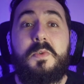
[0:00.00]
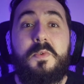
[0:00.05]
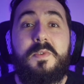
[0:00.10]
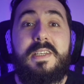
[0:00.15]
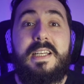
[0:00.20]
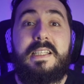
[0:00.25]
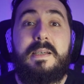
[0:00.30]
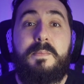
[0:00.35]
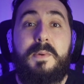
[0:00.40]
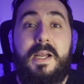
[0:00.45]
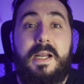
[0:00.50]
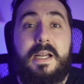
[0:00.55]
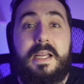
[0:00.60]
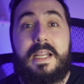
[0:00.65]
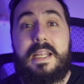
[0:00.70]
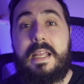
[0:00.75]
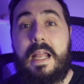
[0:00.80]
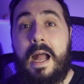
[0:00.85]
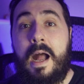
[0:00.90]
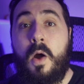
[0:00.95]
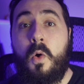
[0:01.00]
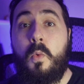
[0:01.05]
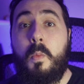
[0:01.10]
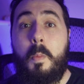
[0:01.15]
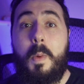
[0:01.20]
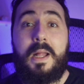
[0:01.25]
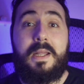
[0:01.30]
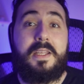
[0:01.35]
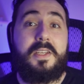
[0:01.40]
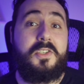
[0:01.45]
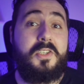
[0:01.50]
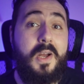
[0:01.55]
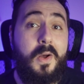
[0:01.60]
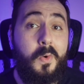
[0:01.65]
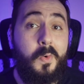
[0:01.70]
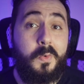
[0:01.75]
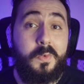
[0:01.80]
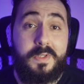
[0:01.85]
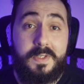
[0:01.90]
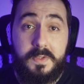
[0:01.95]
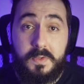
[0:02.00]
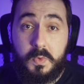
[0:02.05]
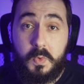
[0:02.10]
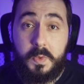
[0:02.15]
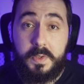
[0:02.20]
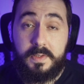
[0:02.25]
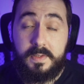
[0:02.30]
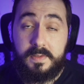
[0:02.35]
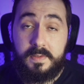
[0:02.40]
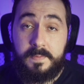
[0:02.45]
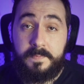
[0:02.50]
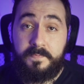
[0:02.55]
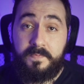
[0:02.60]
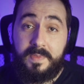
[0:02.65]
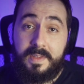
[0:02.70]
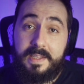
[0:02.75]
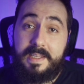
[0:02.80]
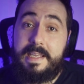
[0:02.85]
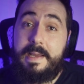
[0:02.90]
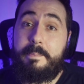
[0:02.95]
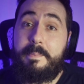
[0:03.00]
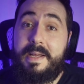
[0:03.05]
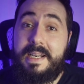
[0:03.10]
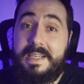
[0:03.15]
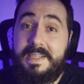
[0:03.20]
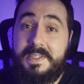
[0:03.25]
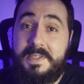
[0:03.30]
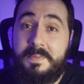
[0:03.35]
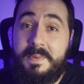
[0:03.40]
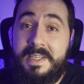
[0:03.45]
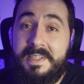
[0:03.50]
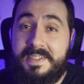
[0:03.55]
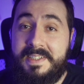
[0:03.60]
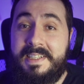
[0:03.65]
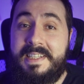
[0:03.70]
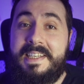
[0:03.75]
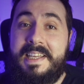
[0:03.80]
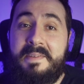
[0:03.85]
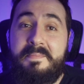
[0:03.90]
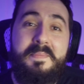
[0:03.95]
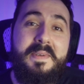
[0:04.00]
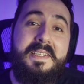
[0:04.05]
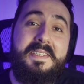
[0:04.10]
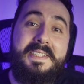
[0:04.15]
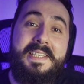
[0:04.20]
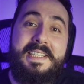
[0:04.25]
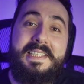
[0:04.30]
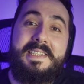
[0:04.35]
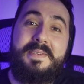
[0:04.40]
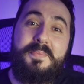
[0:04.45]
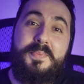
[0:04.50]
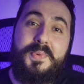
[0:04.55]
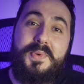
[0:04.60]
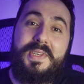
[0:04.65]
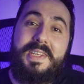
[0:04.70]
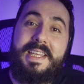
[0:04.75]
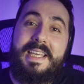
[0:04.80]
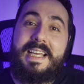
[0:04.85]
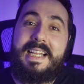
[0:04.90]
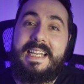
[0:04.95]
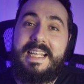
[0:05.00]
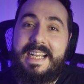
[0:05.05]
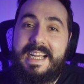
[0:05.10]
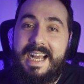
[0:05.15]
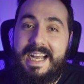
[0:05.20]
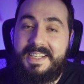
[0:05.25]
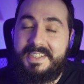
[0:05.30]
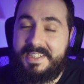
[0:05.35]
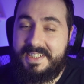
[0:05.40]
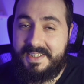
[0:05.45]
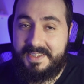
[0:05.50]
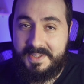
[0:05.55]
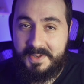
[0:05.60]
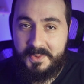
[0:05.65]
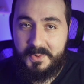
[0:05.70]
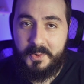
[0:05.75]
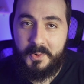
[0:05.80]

usada para criar ou manejar outras coisas e aparentemente ninguém pesquisa por que alicate é tão